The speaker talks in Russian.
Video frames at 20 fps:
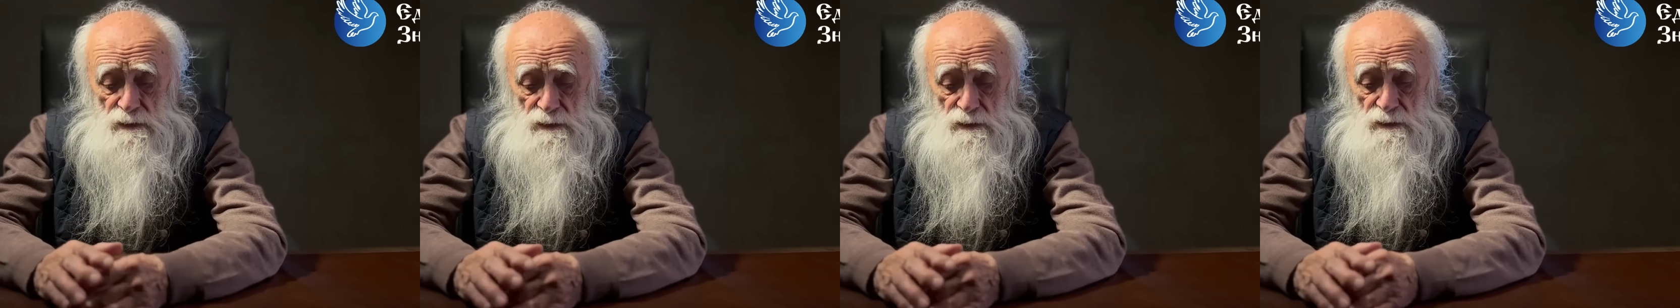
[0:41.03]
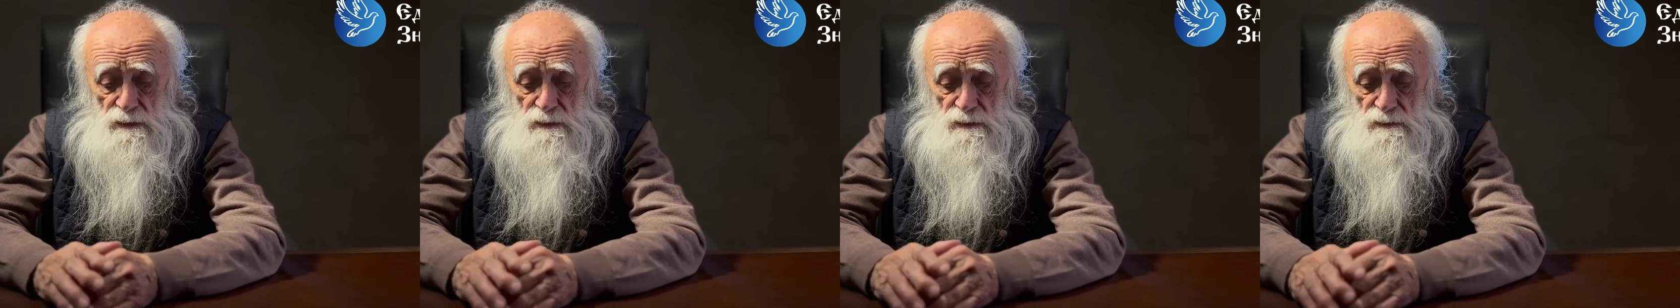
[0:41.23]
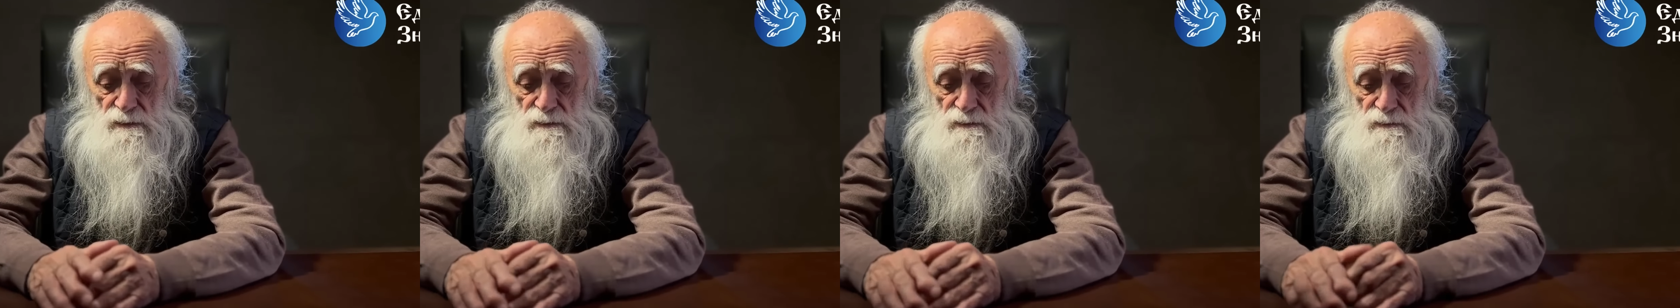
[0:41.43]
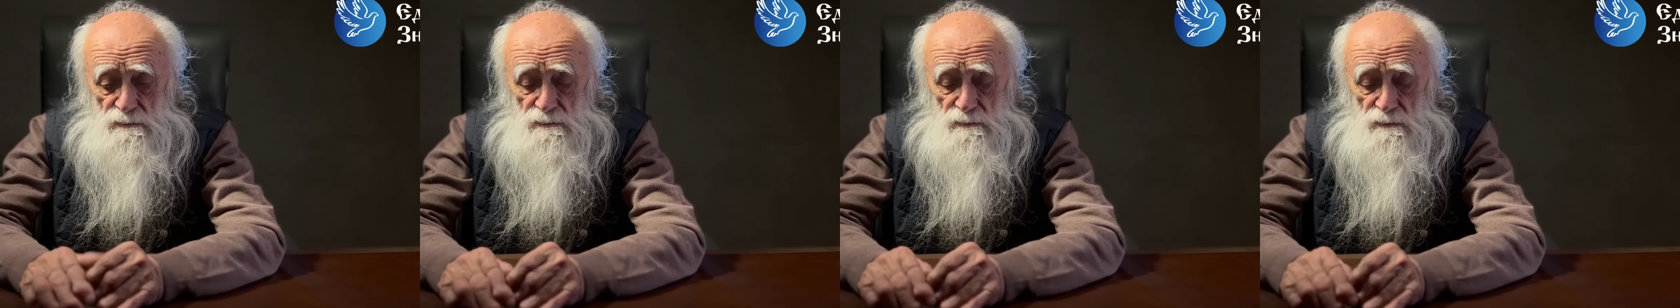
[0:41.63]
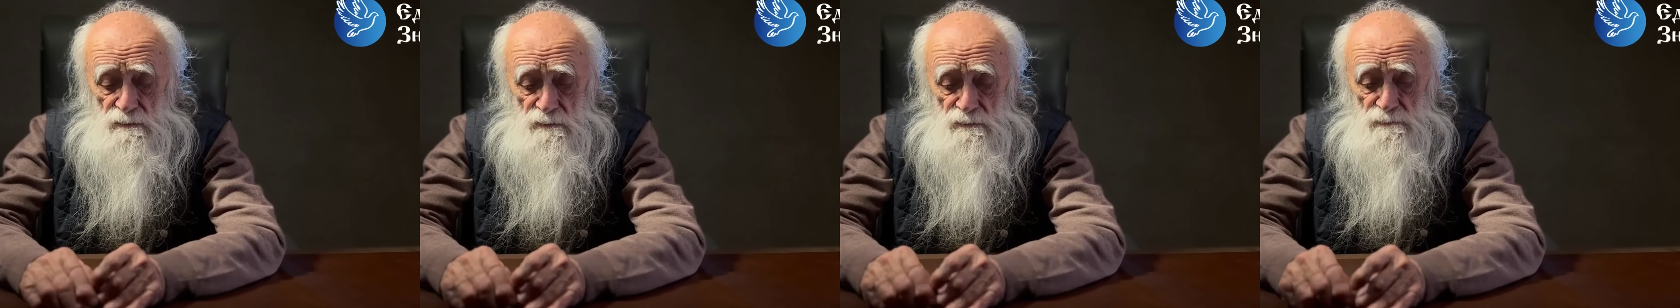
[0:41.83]
и
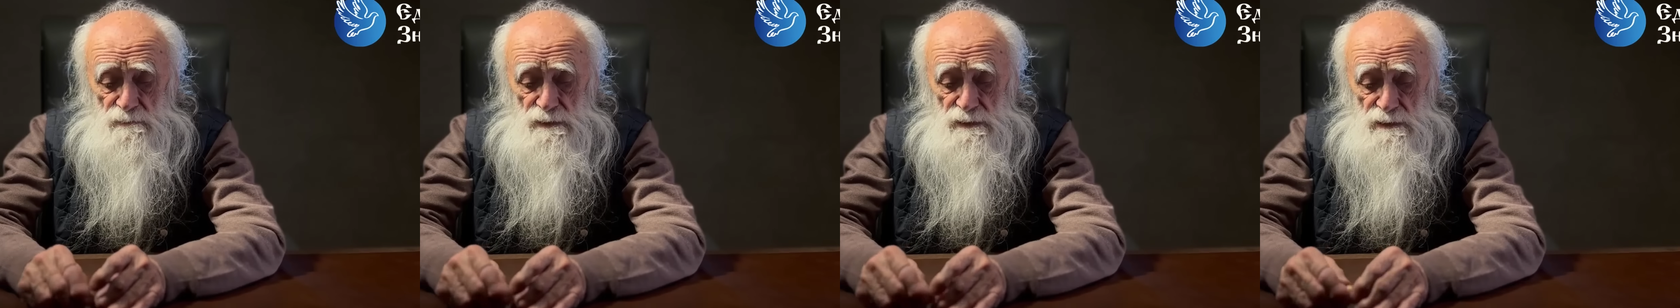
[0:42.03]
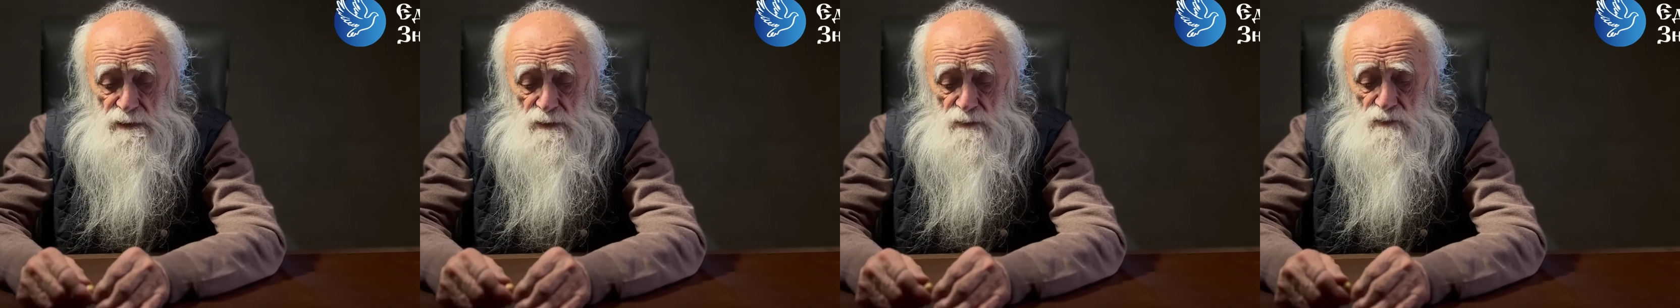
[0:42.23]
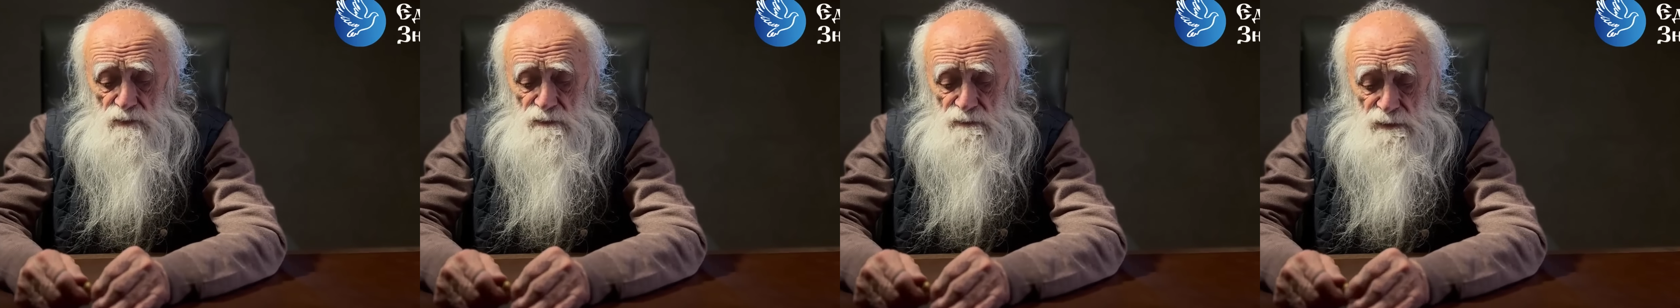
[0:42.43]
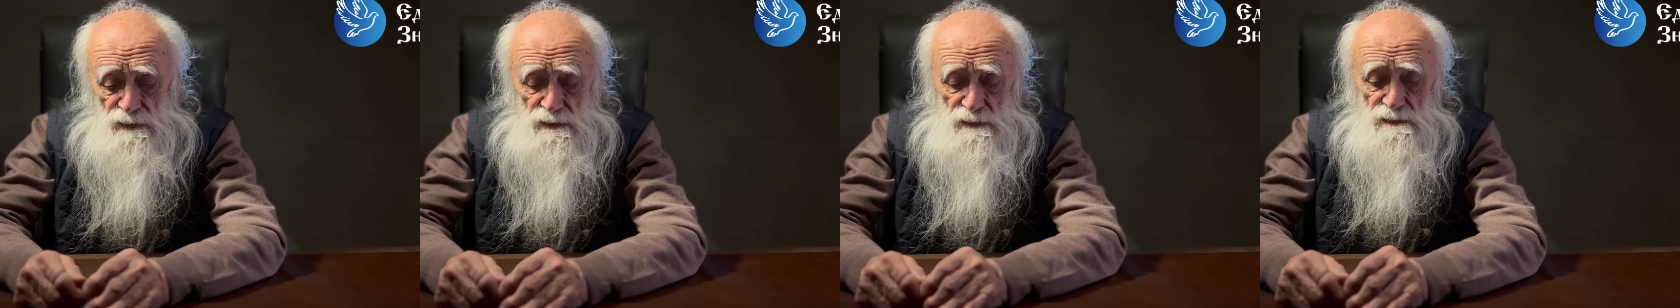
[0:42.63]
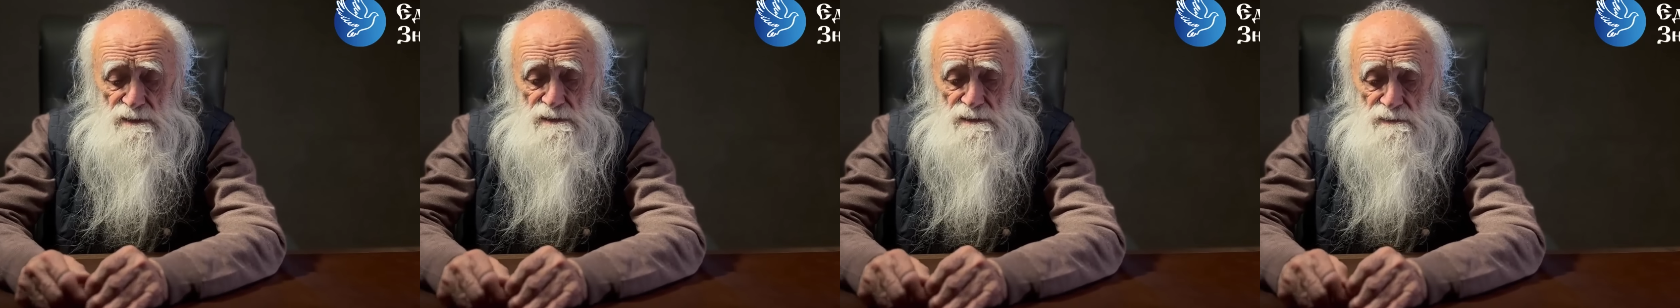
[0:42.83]
в монаду
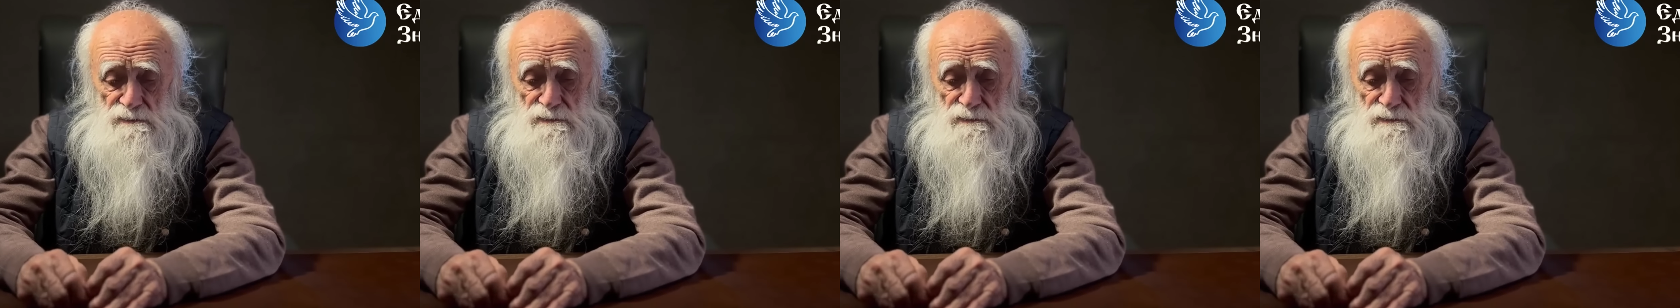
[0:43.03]
Творец